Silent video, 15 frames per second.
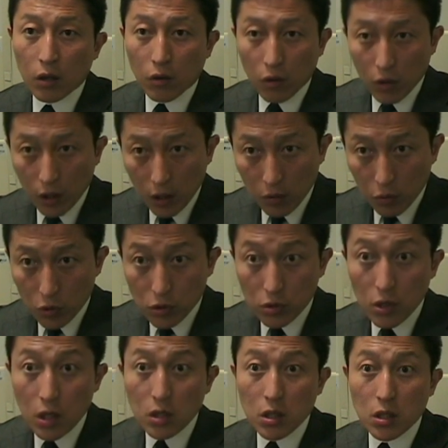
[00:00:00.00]
これも
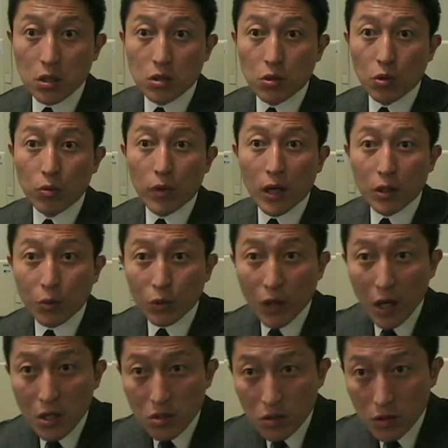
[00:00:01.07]
すでに商売にも
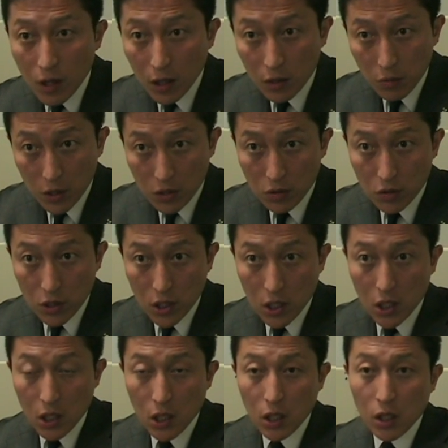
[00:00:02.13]
なりつつあります
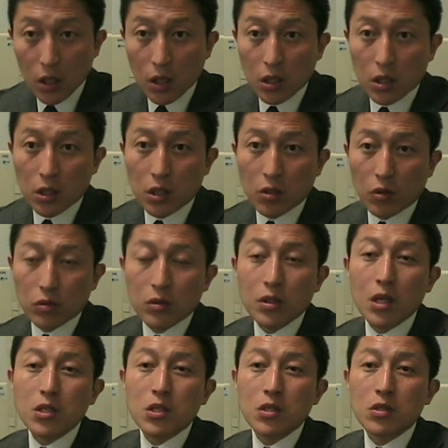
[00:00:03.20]
しいろん
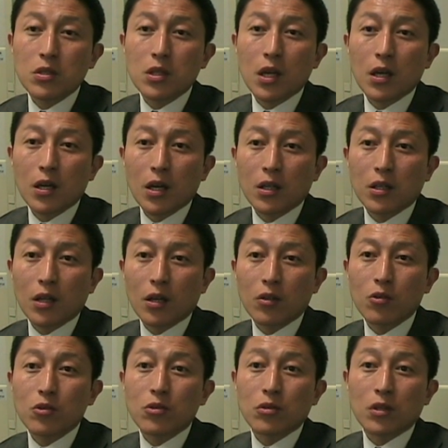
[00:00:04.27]
な人材が北
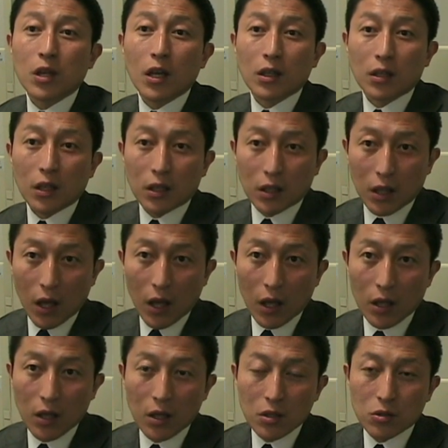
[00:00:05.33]
九州にやってきて
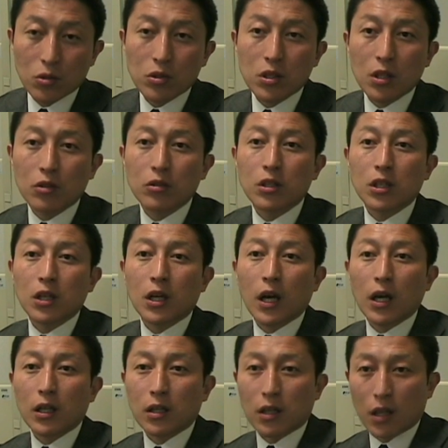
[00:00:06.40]
そして国に
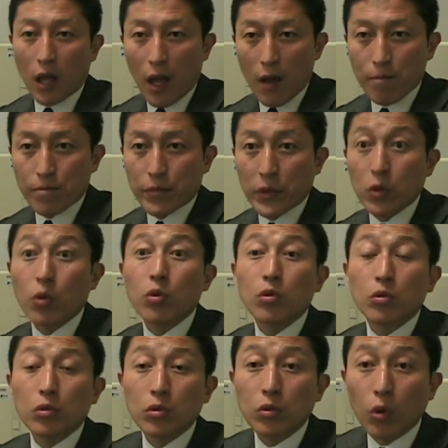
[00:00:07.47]
帰ってとい
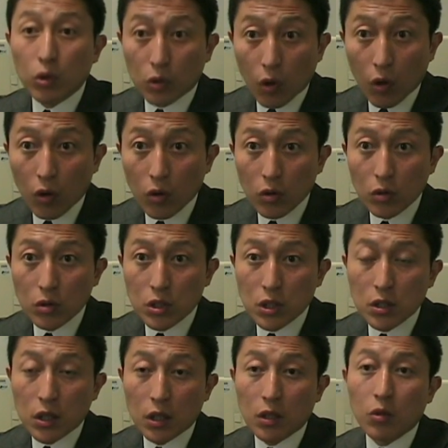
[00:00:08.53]
うこと
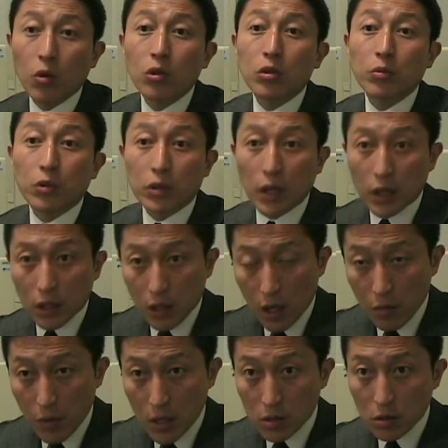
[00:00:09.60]
人的交流もでき
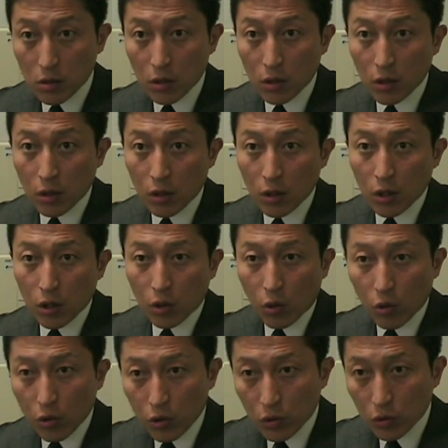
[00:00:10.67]
ています、うん、
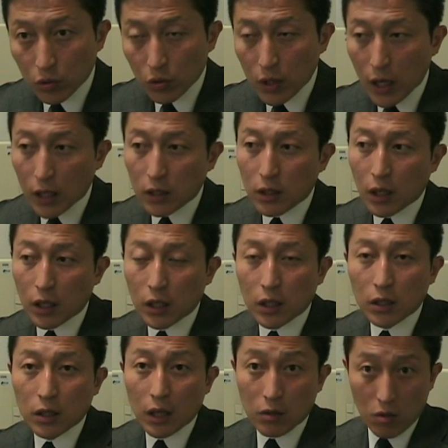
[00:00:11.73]
こういうことであったり
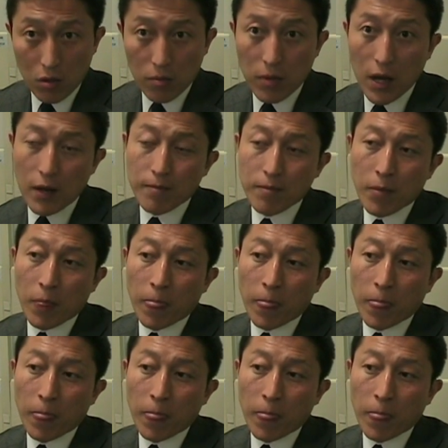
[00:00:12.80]
例えば